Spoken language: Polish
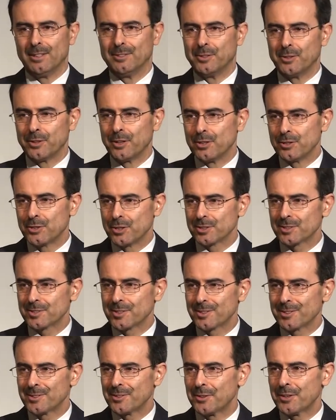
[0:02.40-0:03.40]
Drogie
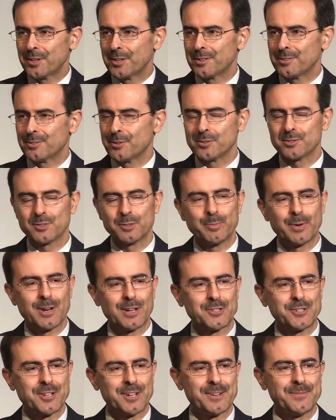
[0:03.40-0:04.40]
siostry, drogi, drodzy
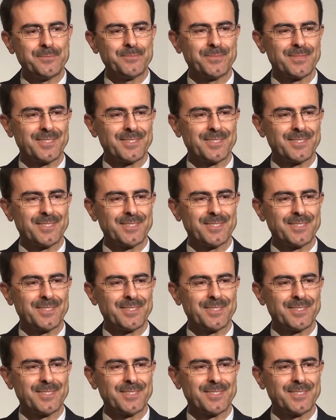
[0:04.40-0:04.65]
bracia,